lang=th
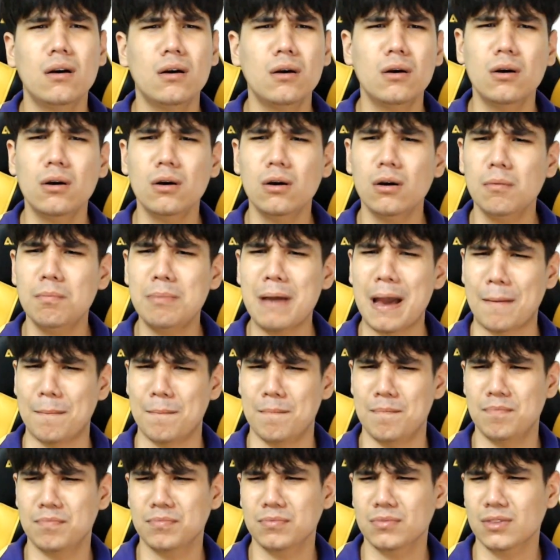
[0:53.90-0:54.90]
เออ แบบ
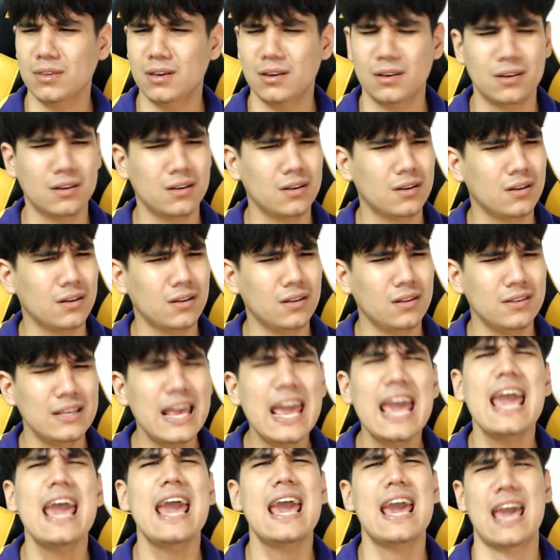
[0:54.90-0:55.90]

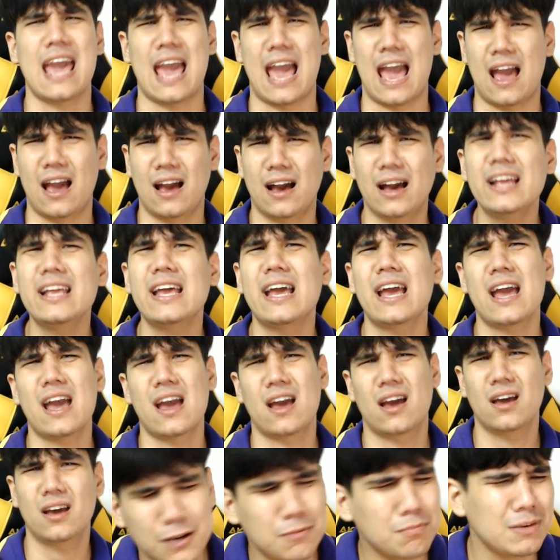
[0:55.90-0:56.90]
แย่อะเข้าใจไหม
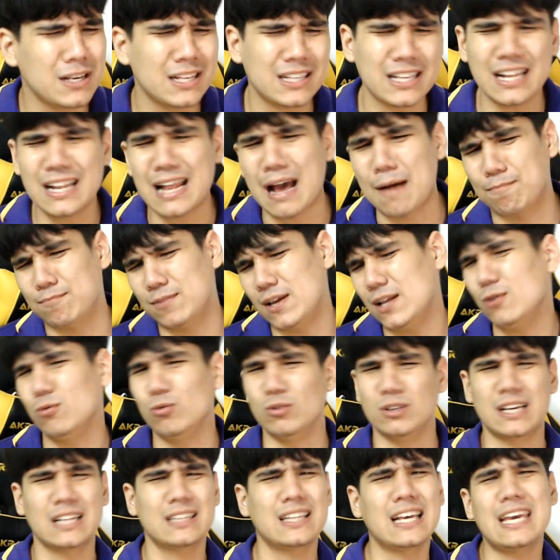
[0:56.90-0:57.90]
คือไม่สนับส
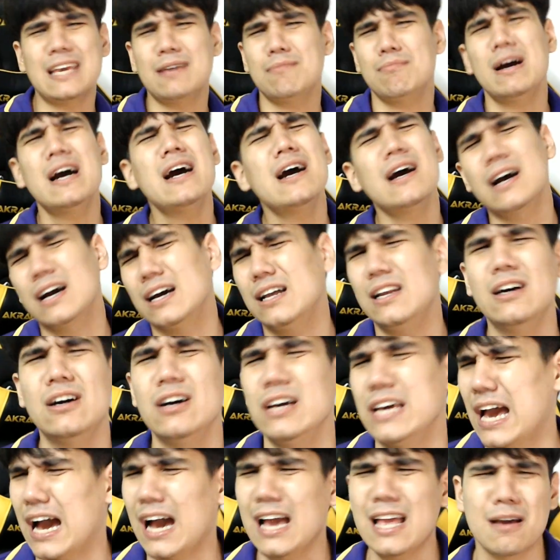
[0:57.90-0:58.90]
นุนสตรีมเมอร์กันเล
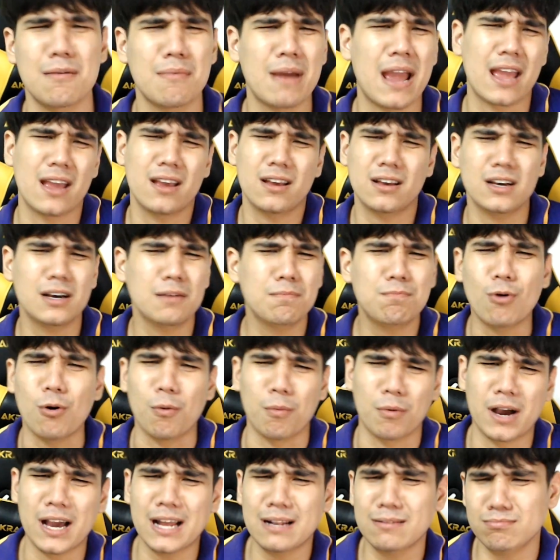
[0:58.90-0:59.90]
ยอะเข้าใจไหมเออ ผ
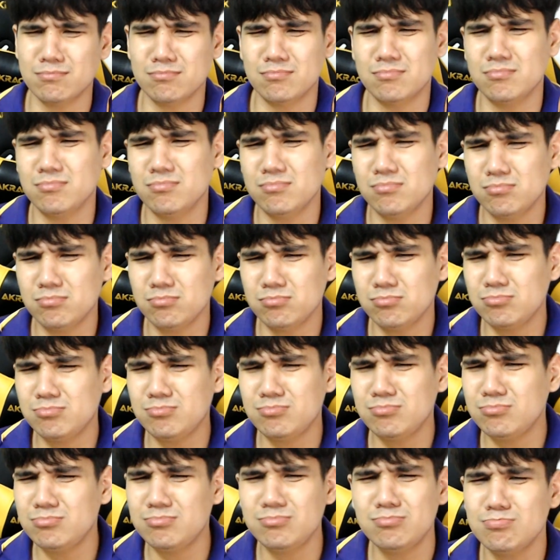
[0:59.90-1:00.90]
มก็
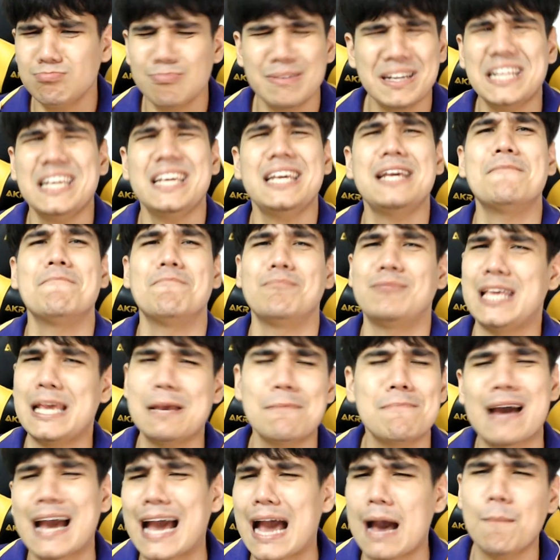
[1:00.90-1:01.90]
ไม่ได้อิ่ม
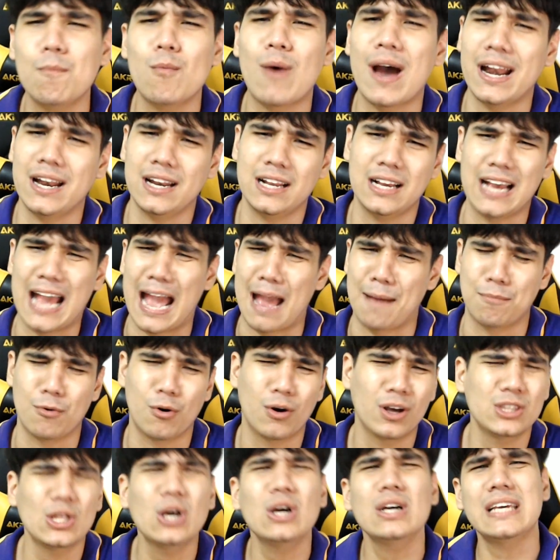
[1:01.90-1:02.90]
ทิพย์อะครับวันหนึ่งอะผ
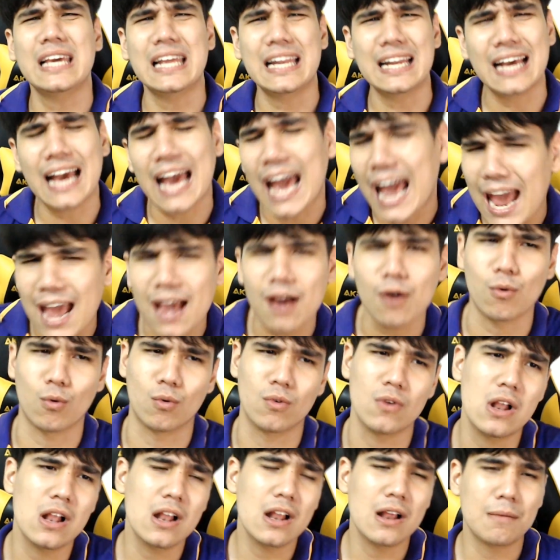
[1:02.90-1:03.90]
มก็ต้องกินข้าว
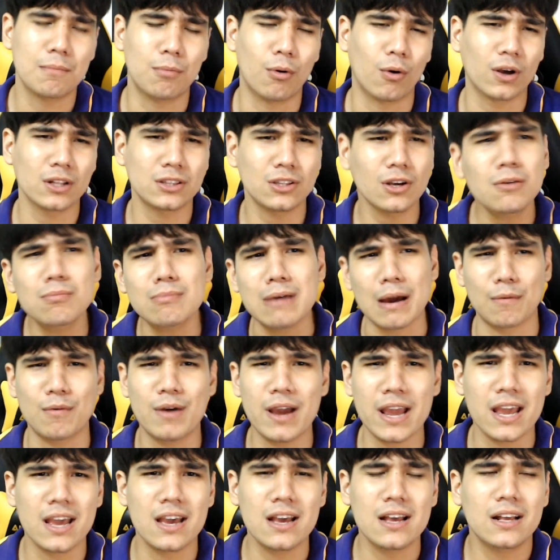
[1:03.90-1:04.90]
ผมก็ต้องแบบ
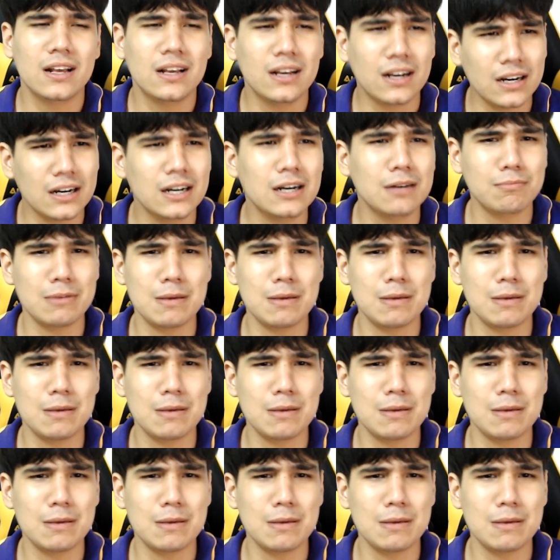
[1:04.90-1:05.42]
ว่าเออ